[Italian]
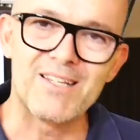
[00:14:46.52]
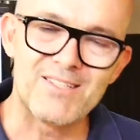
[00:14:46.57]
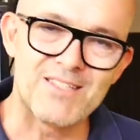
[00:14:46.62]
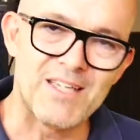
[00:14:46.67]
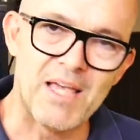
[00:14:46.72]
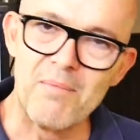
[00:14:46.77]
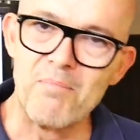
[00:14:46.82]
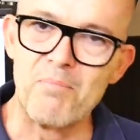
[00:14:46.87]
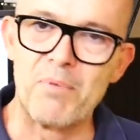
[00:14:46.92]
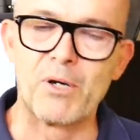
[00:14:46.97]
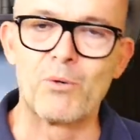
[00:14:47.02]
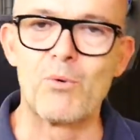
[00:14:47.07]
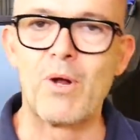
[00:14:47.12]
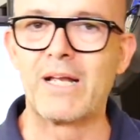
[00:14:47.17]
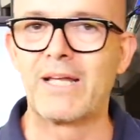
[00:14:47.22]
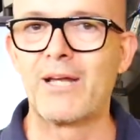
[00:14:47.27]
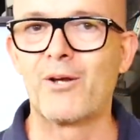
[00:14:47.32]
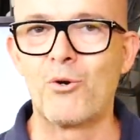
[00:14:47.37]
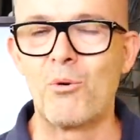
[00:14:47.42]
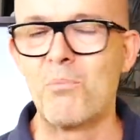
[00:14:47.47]
sarà
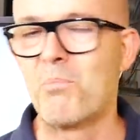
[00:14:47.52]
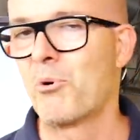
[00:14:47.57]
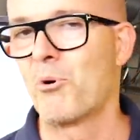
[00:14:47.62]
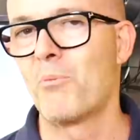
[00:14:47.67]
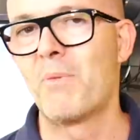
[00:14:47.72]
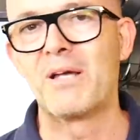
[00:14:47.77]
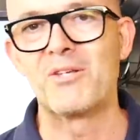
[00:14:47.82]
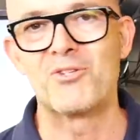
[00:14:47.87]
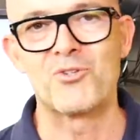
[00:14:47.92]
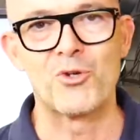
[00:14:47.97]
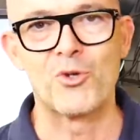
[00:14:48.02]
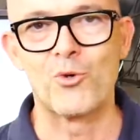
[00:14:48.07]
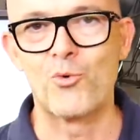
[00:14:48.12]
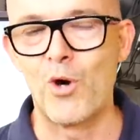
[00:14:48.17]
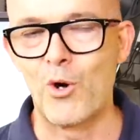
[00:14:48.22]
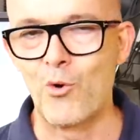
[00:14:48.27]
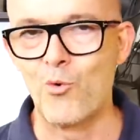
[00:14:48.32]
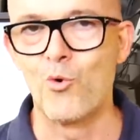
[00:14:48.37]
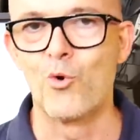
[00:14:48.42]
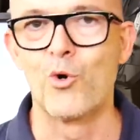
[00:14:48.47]
sempre qualche
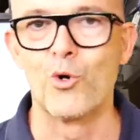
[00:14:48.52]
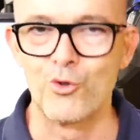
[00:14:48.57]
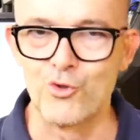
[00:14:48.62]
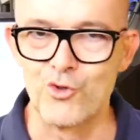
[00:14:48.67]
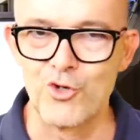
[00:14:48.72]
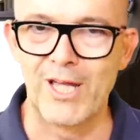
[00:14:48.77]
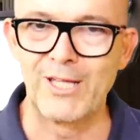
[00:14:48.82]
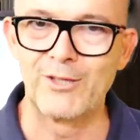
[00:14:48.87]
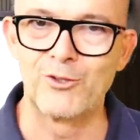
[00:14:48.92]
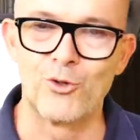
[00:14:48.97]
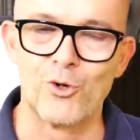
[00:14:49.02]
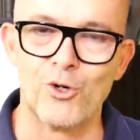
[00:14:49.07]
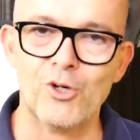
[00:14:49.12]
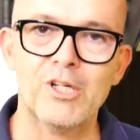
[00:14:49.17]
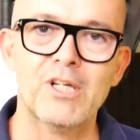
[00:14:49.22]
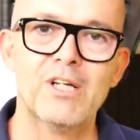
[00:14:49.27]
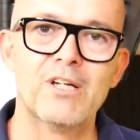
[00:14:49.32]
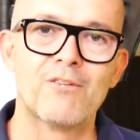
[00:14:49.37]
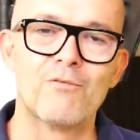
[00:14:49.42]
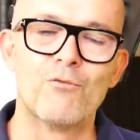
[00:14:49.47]
compromesso in qualunque
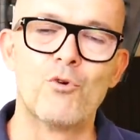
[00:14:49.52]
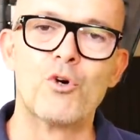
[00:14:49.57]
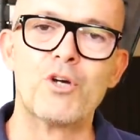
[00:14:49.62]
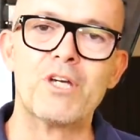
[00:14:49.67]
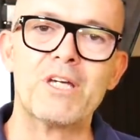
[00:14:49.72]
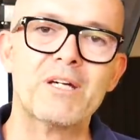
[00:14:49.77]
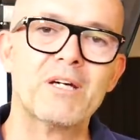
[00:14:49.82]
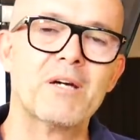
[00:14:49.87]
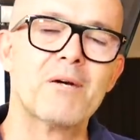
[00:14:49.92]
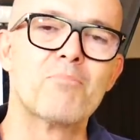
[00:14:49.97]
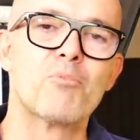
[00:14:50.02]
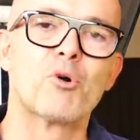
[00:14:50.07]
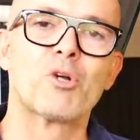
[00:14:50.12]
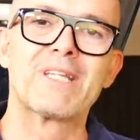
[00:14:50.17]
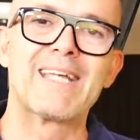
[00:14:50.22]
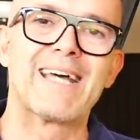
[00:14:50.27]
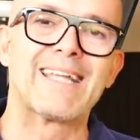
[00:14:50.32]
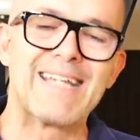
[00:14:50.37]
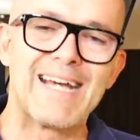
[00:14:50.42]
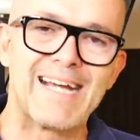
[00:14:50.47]
oggetto voi
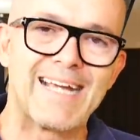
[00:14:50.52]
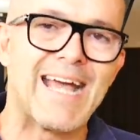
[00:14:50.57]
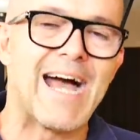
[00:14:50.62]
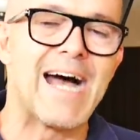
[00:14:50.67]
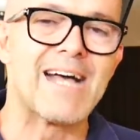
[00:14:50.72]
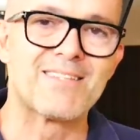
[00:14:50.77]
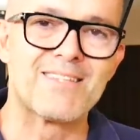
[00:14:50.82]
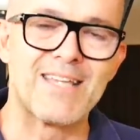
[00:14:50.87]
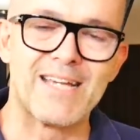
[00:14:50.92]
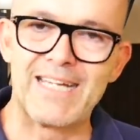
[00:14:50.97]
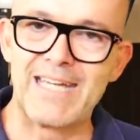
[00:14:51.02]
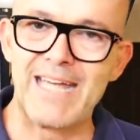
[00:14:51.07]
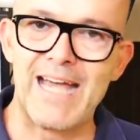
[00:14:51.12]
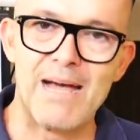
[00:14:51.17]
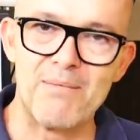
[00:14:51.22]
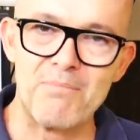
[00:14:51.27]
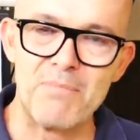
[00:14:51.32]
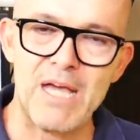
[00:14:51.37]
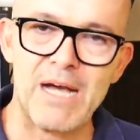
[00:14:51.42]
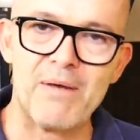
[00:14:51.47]
portiate a casa
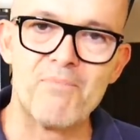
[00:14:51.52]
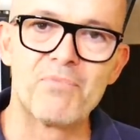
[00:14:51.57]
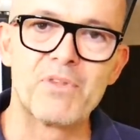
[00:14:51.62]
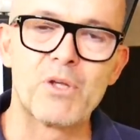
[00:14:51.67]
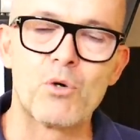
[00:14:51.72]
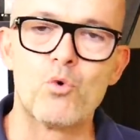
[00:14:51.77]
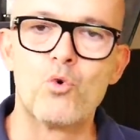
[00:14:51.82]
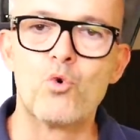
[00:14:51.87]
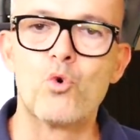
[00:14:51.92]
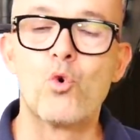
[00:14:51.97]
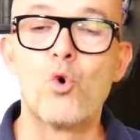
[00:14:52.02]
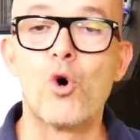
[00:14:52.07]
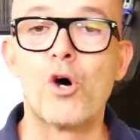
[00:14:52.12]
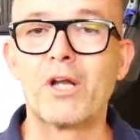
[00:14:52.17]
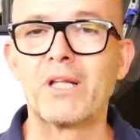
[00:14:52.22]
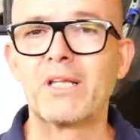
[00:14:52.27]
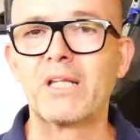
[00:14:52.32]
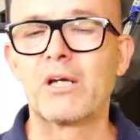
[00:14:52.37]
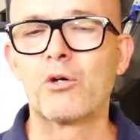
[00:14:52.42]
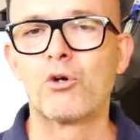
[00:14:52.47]
che abbia un
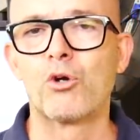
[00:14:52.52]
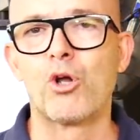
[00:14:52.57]
cuore